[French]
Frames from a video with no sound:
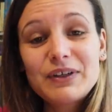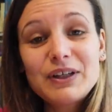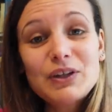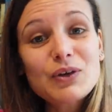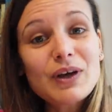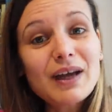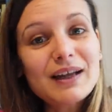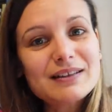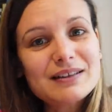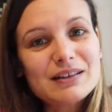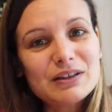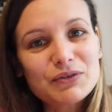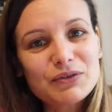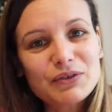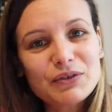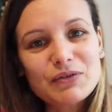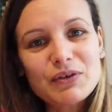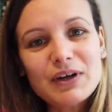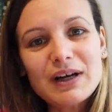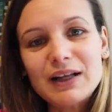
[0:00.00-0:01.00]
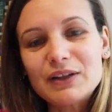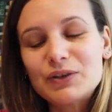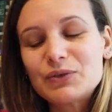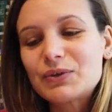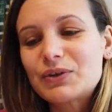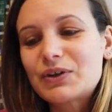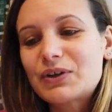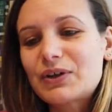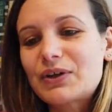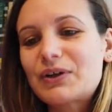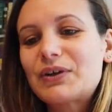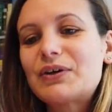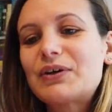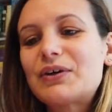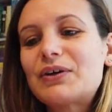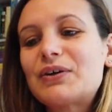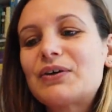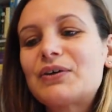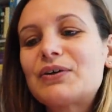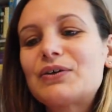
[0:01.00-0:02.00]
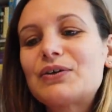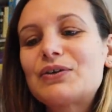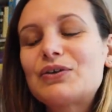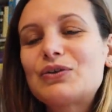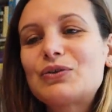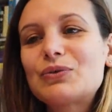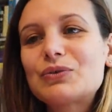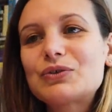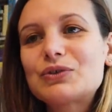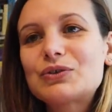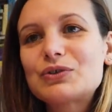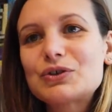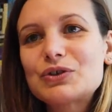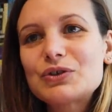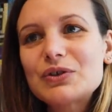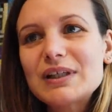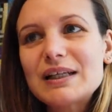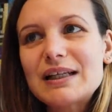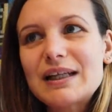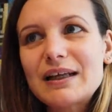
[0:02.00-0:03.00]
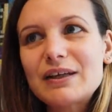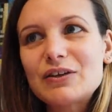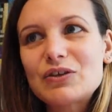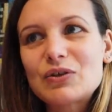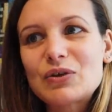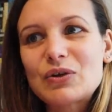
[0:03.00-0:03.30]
figuratif, voilà, donc, donc ce jeu il a